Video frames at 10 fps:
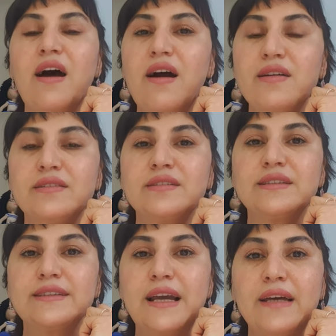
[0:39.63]
Artık
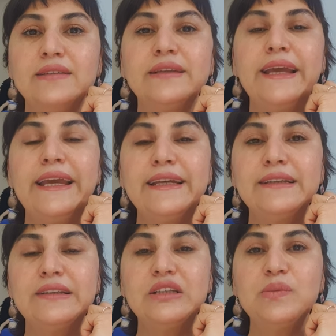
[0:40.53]
sen
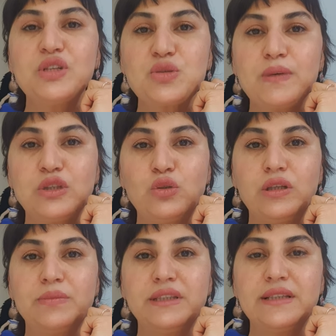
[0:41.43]
ektiğini biçme
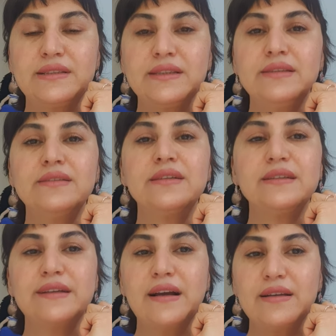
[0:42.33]
dönemindesin.
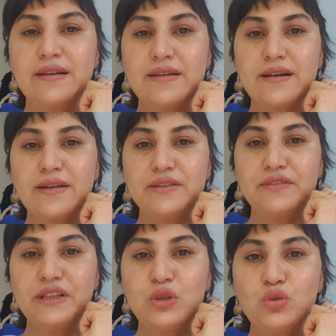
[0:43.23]
Radikal
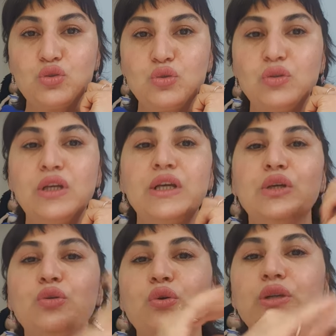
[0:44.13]
kararını veriyorsun.
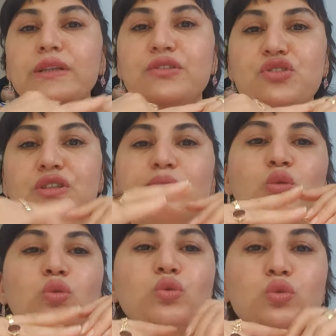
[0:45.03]
Yöneticin
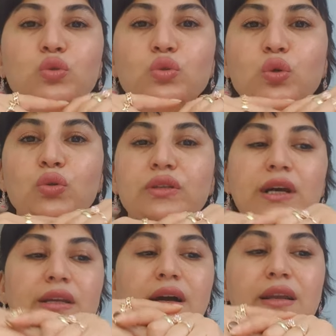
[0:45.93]
bulunduğun
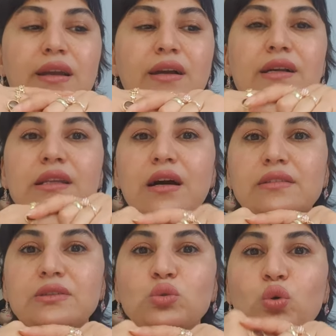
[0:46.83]
noktayla alakalı
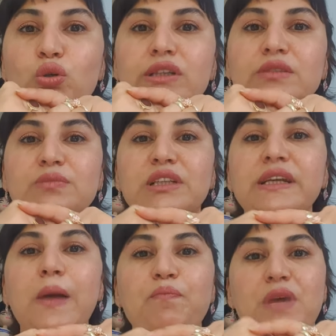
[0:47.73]
artık doğru adımları
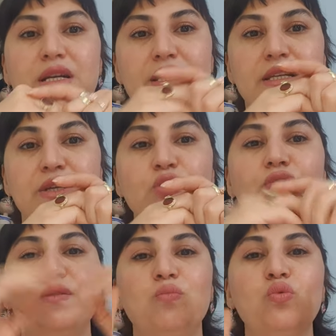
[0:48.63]
yapman
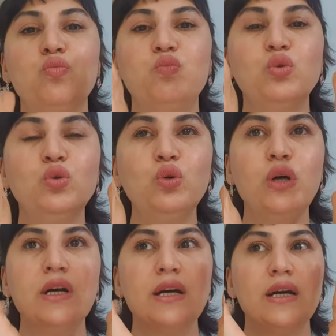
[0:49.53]
gerekiyor ve bu bunu
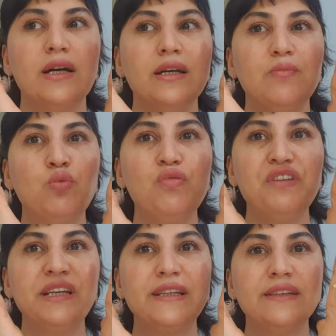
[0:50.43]
e, bu
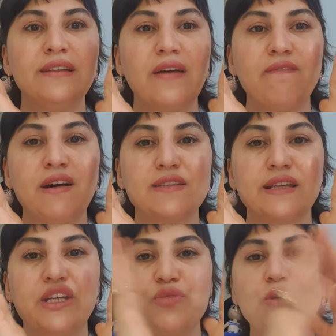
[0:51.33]
fikrinden
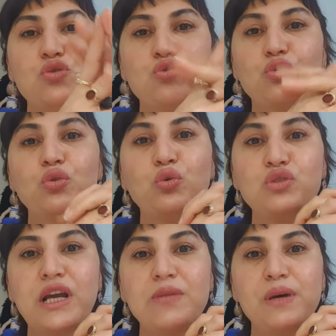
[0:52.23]
vazgeçme çünkü
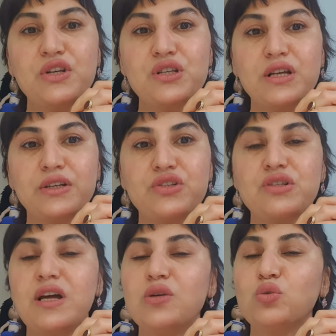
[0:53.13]
güzel
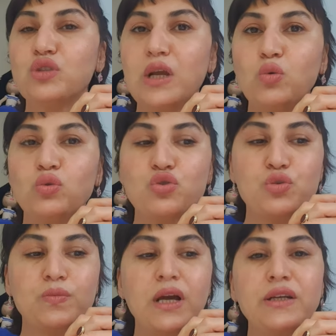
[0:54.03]
başlangıçlar, güzel
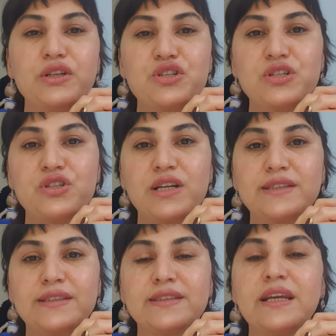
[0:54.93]
oluşumlar
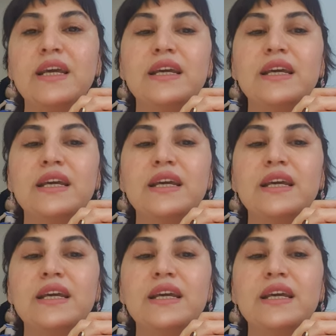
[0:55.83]
yaşayacaksınız.